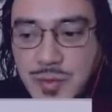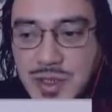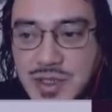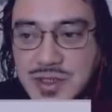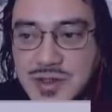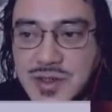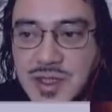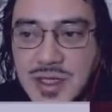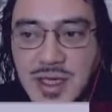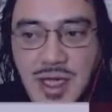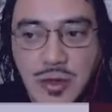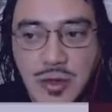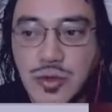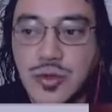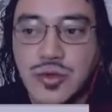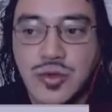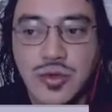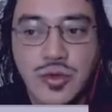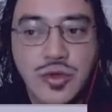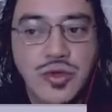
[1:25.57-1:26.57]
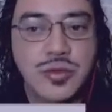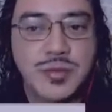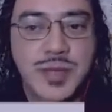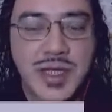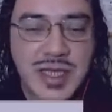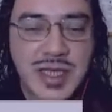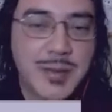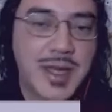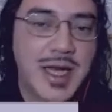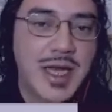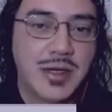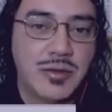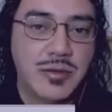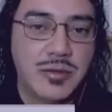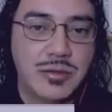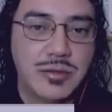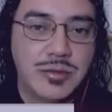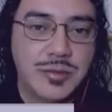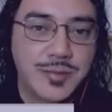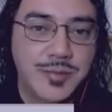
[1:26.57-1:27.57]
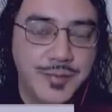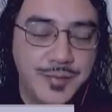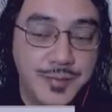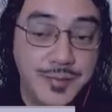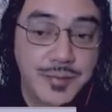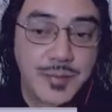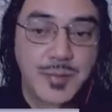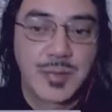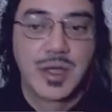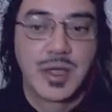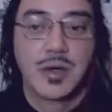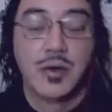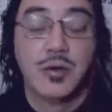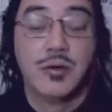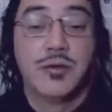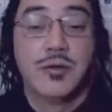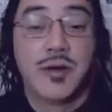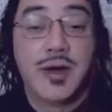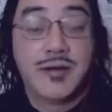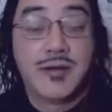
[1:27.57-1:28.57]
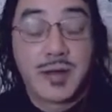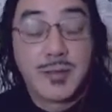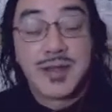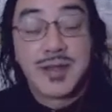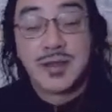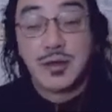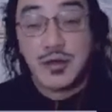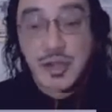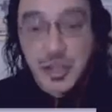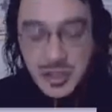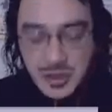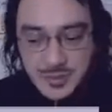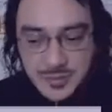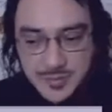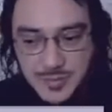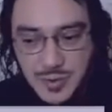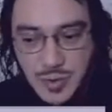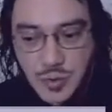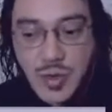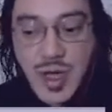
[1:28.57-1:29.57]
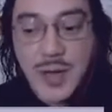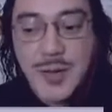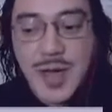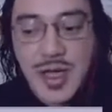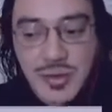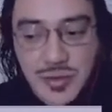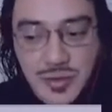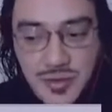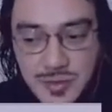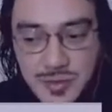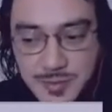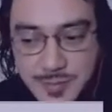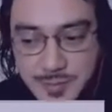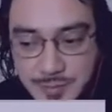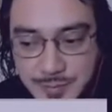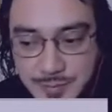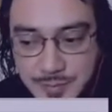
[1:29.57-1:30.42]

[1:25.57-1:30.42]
com Ele largou tudo para trabalhar com com a farmacêutica, com remédios.